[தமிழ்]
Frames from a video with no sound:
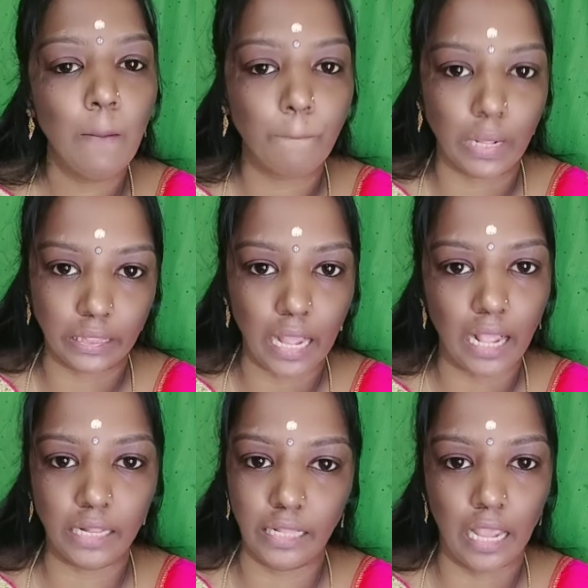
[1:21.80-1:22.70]

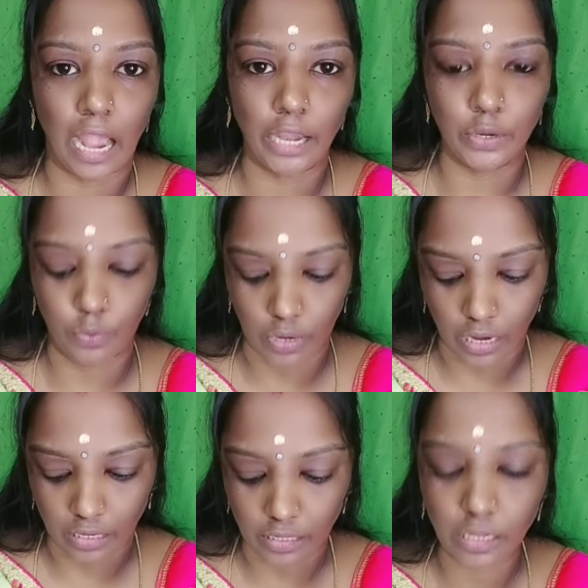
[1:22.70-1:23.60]
பத்தாயிரத்தி
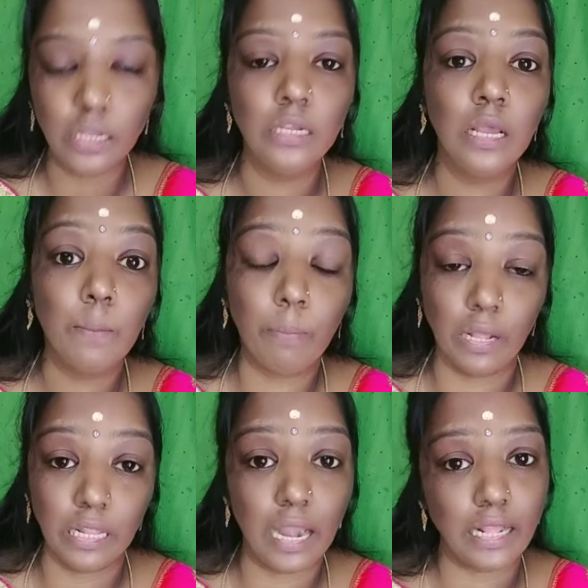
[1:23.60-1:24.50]
ஐநூறுலேருந்து
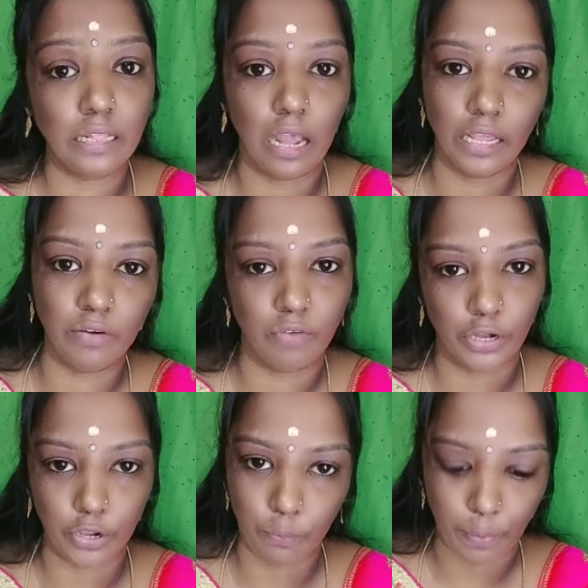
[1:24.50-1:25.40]
பதினைந்தாயிரம்
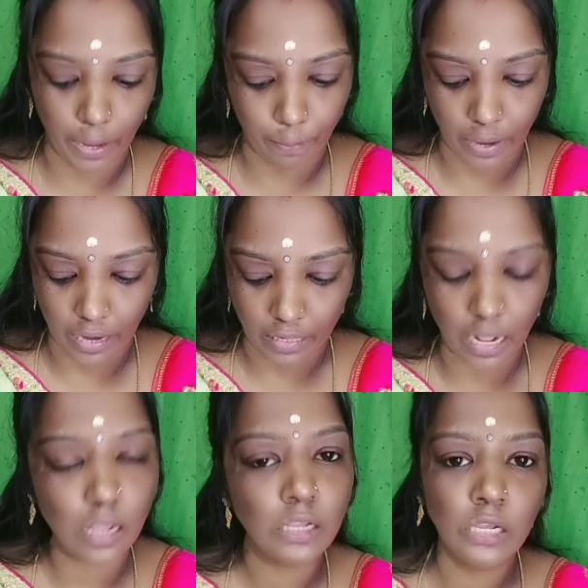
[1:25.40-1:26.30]
வரைக்கும் பே பண்ணுறதா
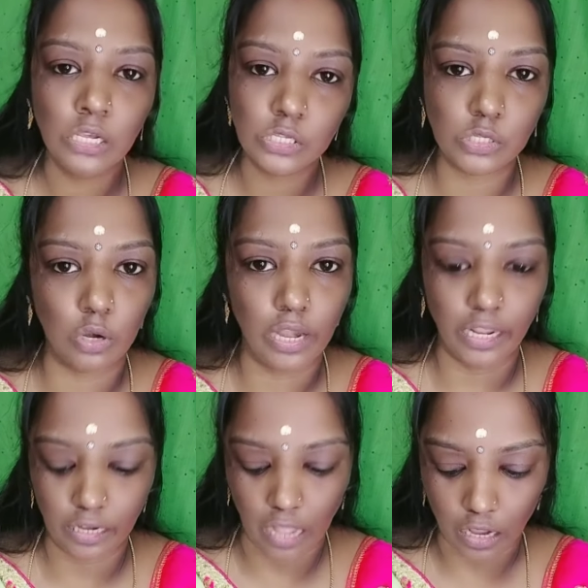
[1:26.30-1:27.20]

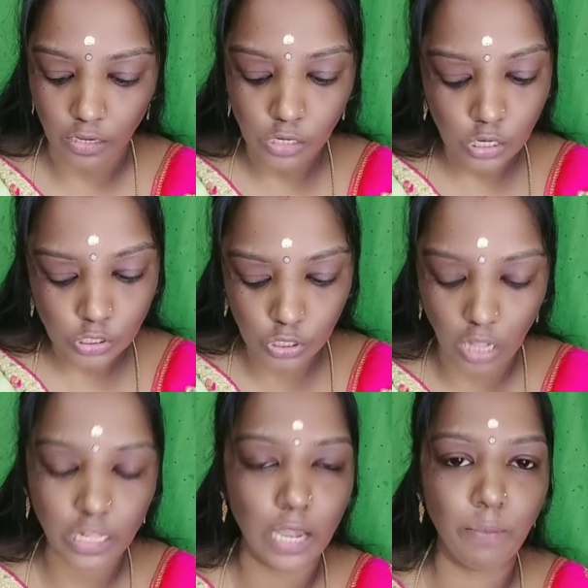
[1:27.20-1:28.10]
சொல்லியிருக்காங்க ஸோ
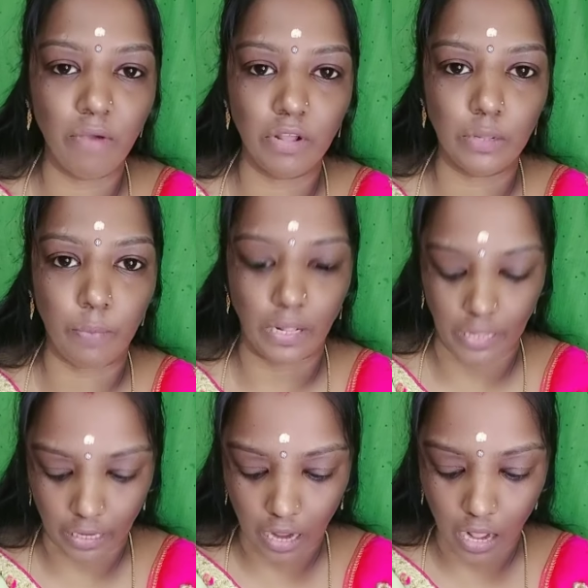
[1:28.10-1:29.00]
அதுலேயுமே வந்து
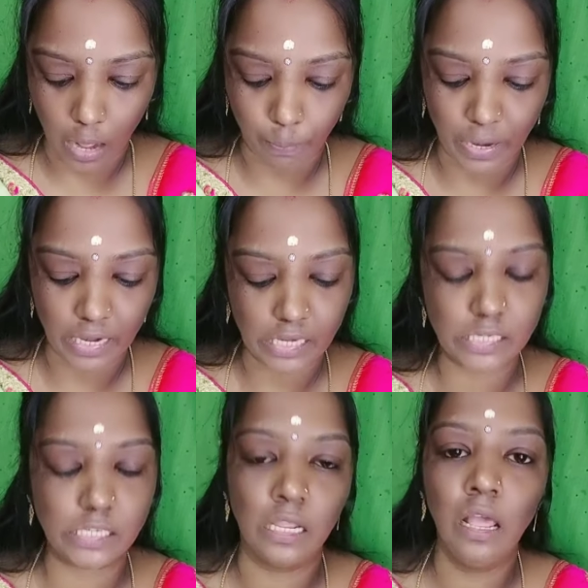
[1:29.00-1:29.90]
பார்த்தீங்கன்னா அப்ரெண்டிஸ்
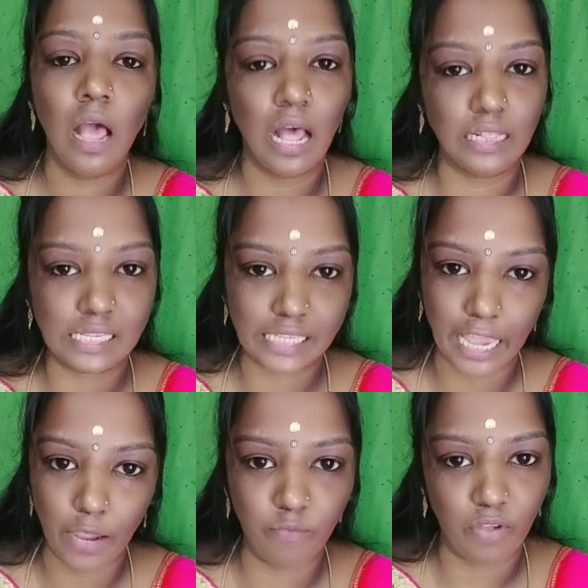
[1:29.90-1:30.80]
அந்த
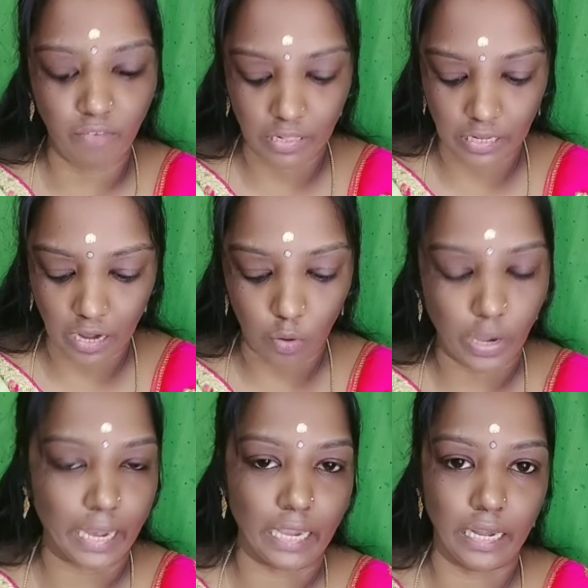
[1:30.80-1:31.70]
ஸ்கீமே வந்துட்டு அவங்க
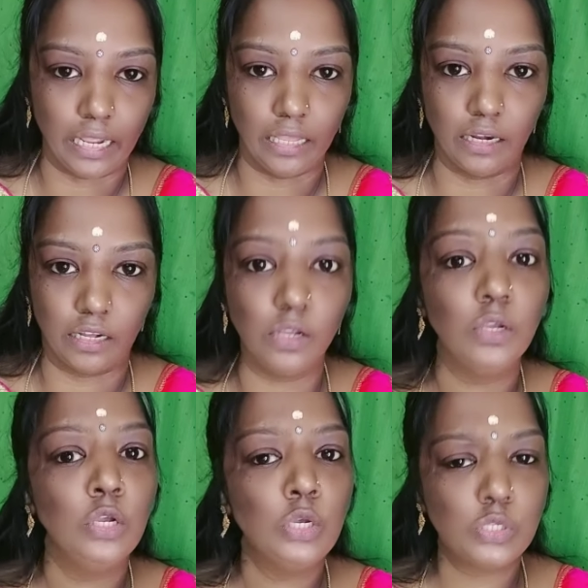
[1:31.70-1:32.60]
கிட்ட இருக்கு
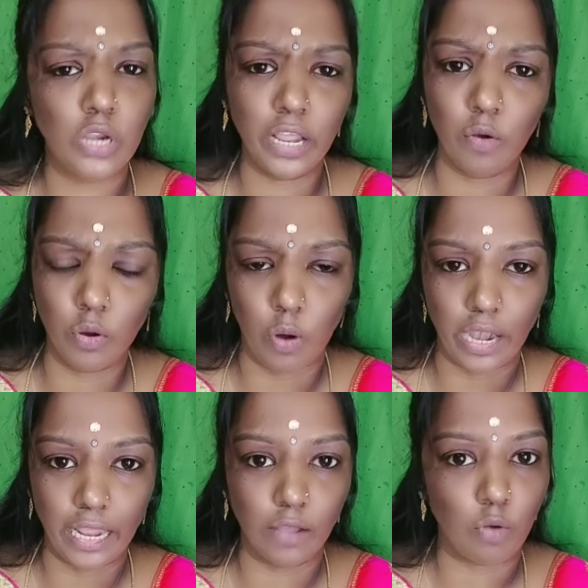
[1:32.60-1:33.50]
ஸோ நீங்கள் ஒரு ஒன்
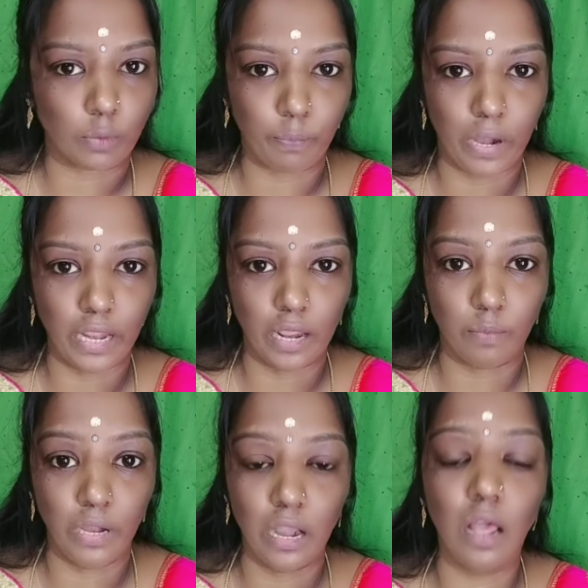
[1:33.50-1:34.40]
இயர் ஒர்க் பண்ணீங்க
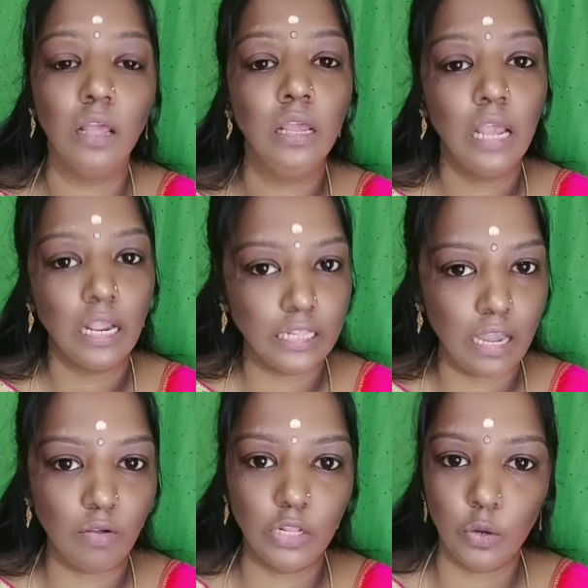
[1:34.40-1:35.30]
அப்படின்னா
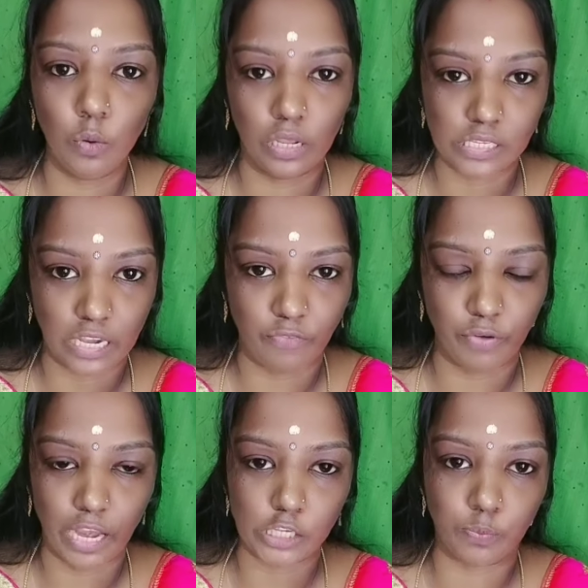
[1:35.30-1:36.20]
இதில் வந்துட்டு உங்களுக்கு
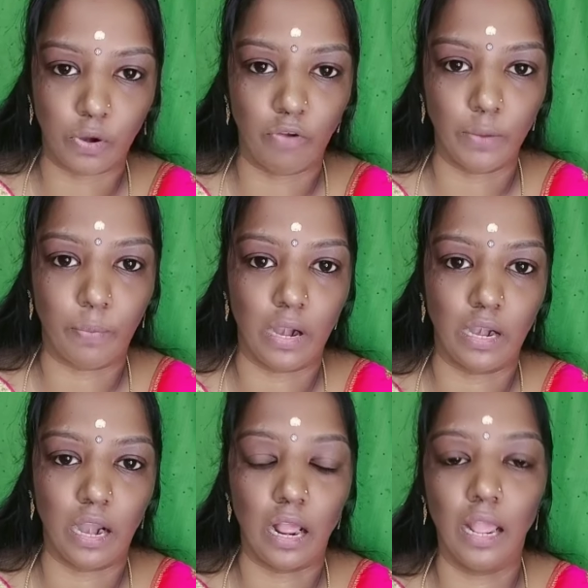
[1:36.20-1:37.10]
சர்டிஃபிகேட்ஸ் ப்ரொவைட்
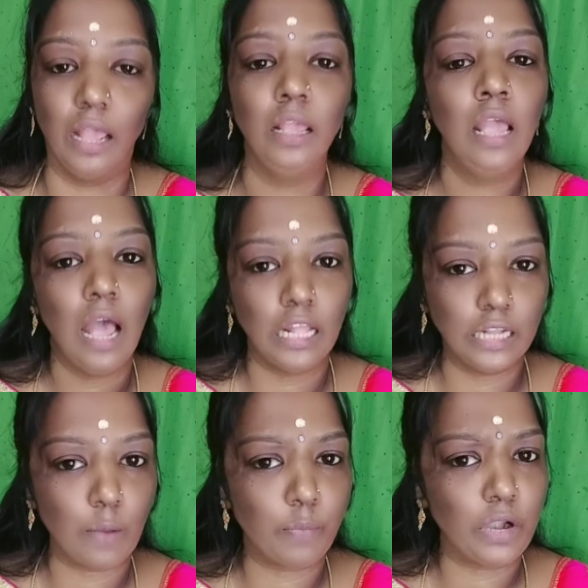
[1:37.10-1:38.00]
பண்ணுறாங்க
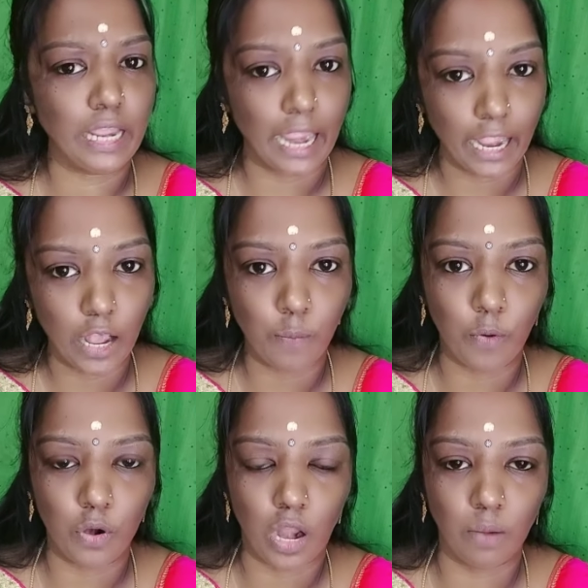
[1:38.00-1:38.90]
அதுக்கப்புறம் நீங்கள் எங்கே
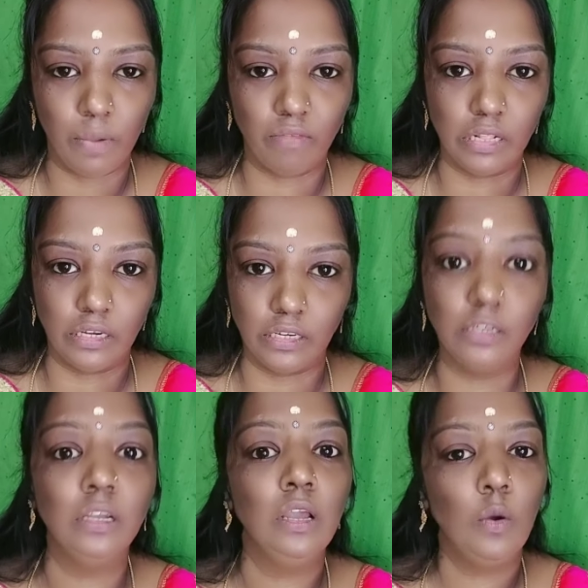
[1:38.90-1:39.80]
போனாலுமே வந்துட்டு
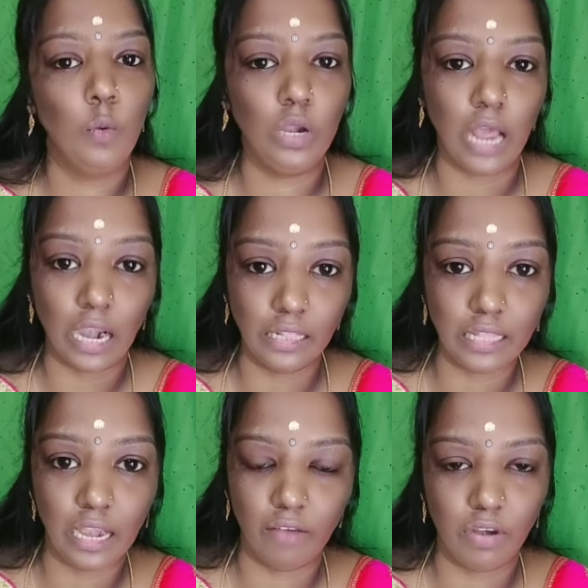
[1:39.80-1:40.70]
உங்களுக்கு அடுத்த
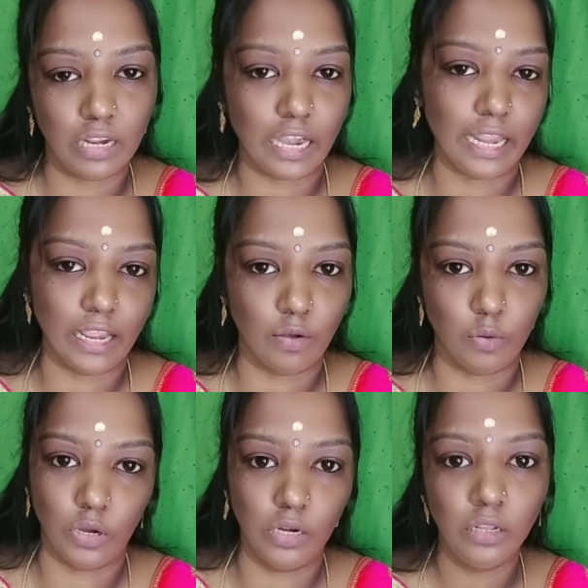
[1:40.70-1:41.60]
லெவலுக்கு நீங்கள்
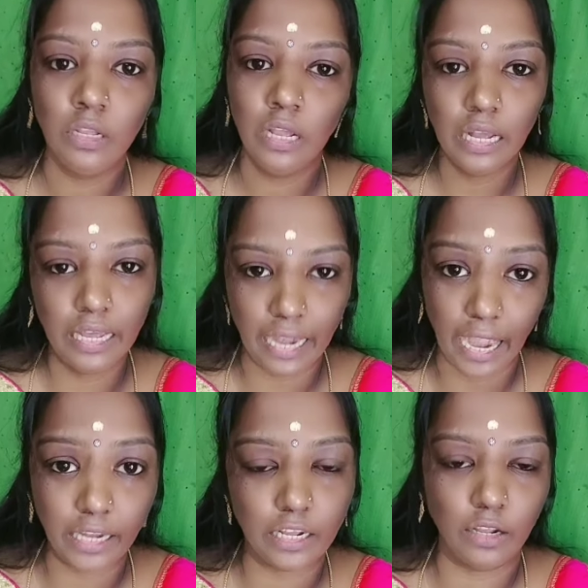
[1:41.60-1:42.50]
ஒரு
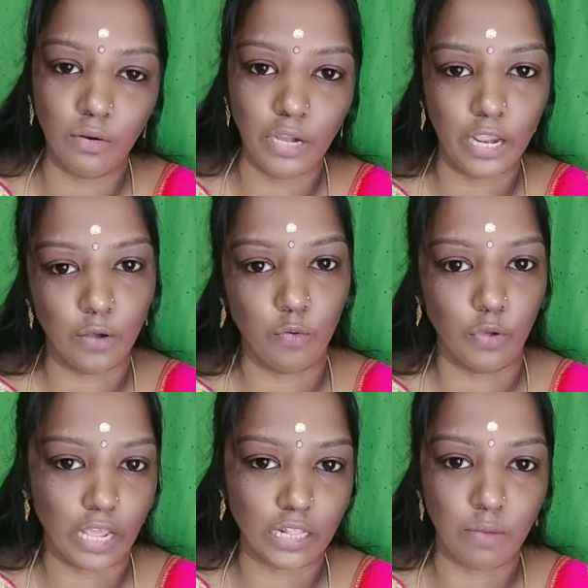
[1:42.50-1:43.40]
கிரேட்க்கு நீங்கள்
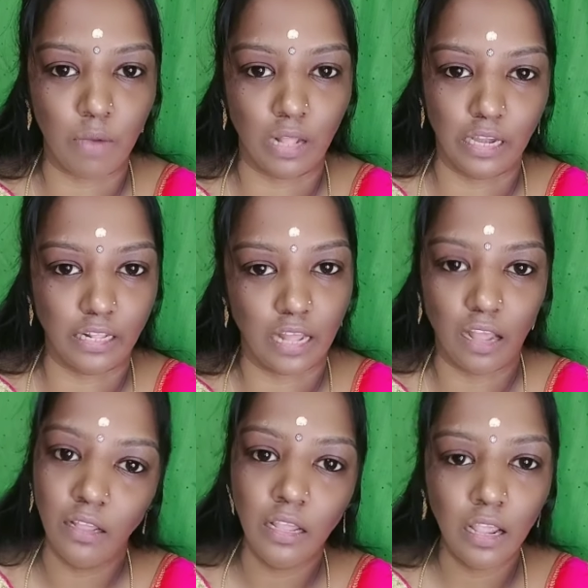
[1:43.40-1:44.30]
உயர்ந்த மாதிரி தான்
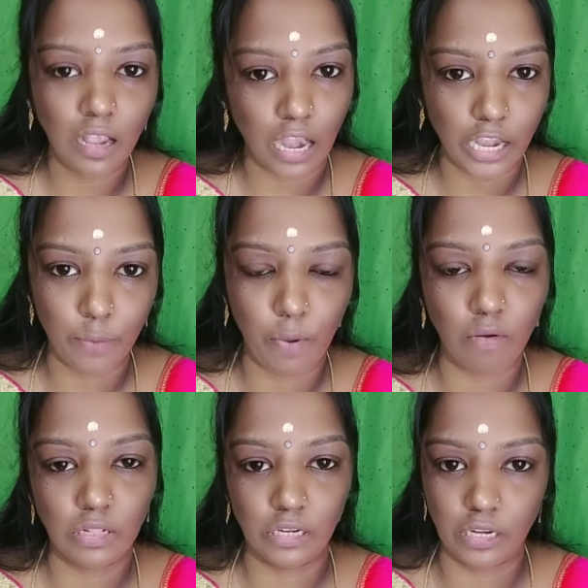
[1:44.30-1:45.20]
கண்டிப்பாக
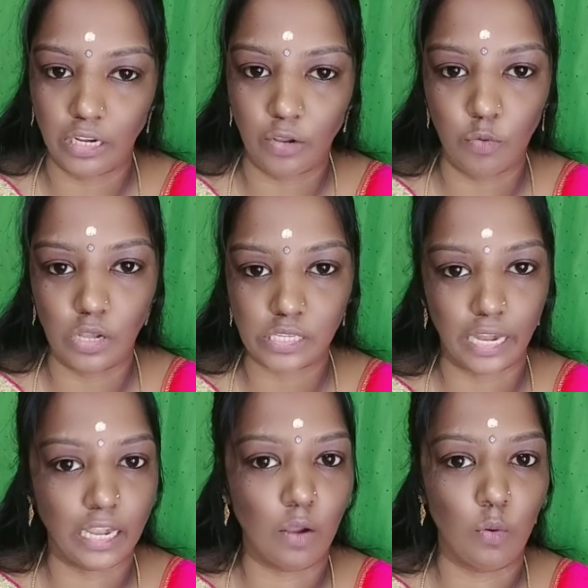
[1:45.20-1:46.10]
வந்துட்டு இவங்க
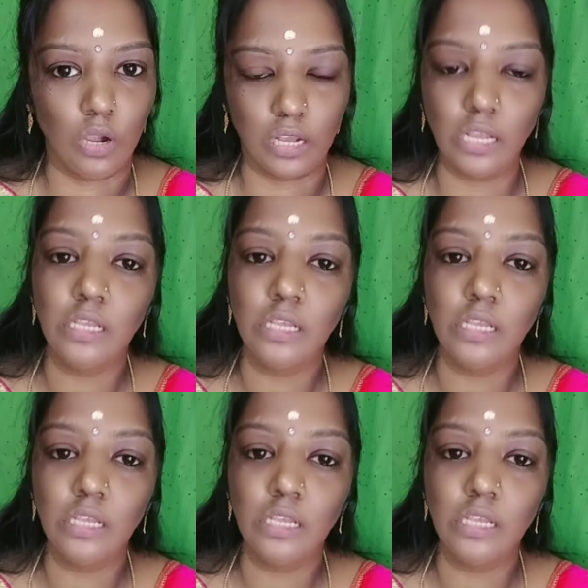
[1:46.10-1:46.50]
சைடில் உங்களுக்கு